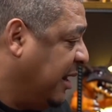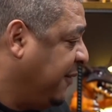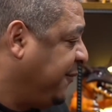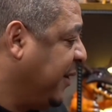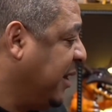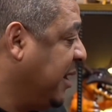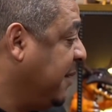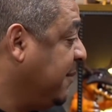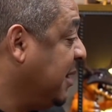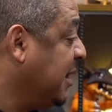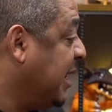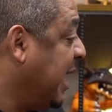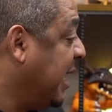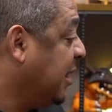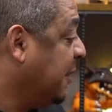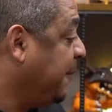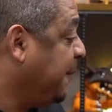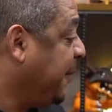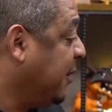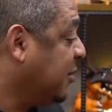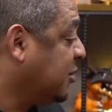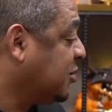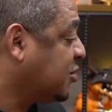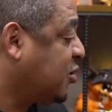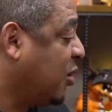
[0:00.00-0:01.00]
Itália foi eliminada
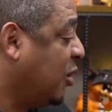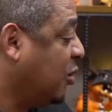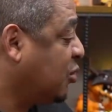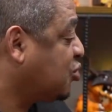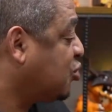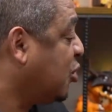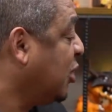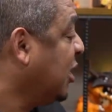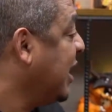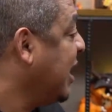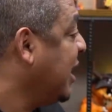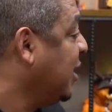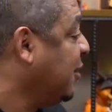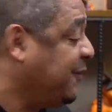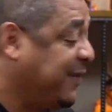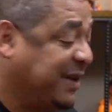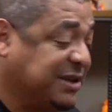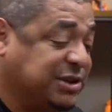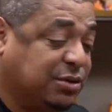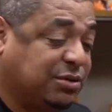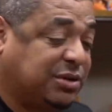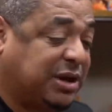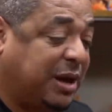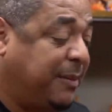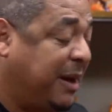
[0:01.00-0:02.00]
pelos foi, co os coreanos
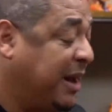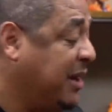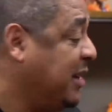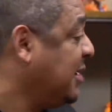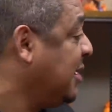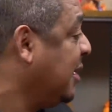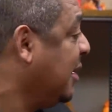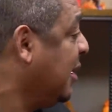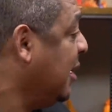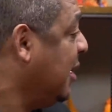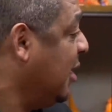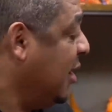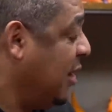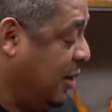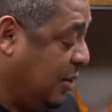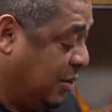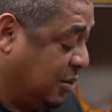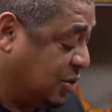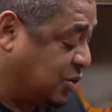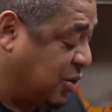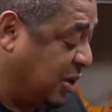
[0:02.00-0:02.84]
fazendo um trabalho. Coreano, é.